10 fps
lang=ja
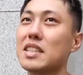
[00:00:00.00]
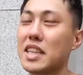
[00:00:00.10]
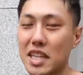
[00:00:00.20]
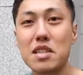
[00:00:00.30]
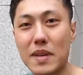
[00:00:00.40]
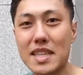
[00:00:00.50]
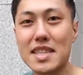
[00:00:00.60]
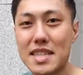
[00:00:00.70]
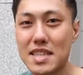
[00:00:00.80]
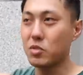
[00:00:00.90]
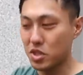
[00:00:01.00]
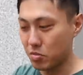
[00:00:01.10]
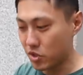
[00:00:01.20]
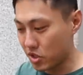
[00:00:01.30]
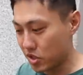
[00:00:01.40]
気がしますもし
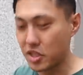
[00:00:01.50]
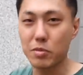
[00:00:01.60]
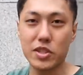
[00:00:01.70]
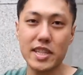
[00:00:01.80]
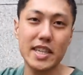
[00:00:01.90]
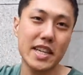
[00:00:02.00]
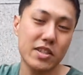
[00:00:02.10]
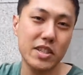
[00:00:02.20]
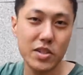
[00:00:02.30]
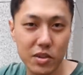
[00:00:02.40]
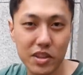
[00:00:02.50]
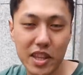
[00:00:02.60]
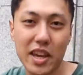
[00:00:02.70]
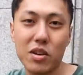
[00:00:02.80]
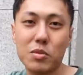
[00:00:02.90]
無印でも全然安いですよっ
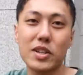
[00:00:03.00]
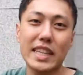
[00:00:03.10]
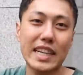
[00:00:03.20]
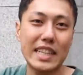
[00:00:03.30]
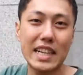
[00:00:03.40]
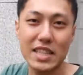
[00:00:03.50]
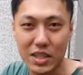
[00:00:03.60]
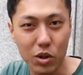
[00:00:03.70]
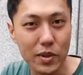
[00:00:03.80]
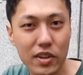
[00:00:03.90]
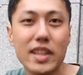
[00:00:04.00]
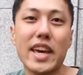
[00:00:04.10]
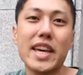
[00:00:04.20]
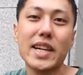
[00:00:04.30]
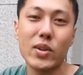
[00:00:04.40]
て思う方がいたら是非コメント欄
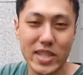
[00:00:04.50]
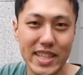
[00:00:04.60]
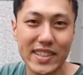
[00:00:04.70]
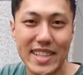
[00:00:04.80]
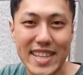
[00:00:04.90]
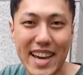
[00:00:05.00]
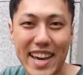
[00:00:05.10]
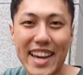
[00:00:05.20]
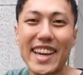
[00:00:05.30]
で教えてください